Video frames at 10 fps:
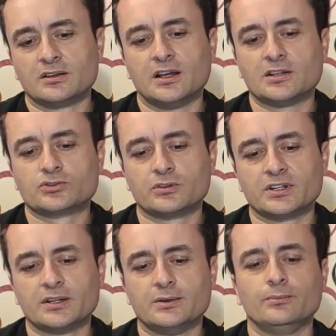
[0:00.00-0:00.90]
Daha
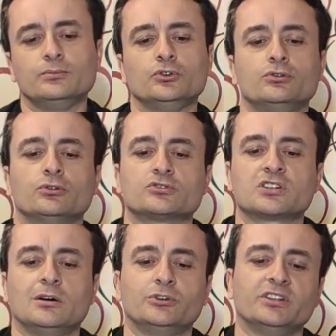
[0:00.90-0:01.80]
sonra
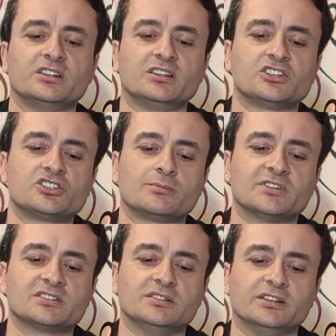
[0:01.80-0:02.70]
büküyoruz kablo yerinden
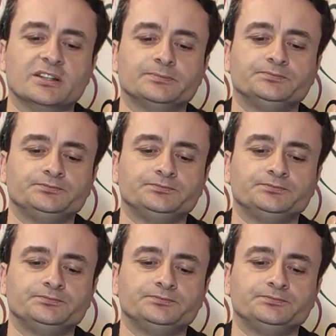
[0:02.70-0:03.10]
çıkmasın diye.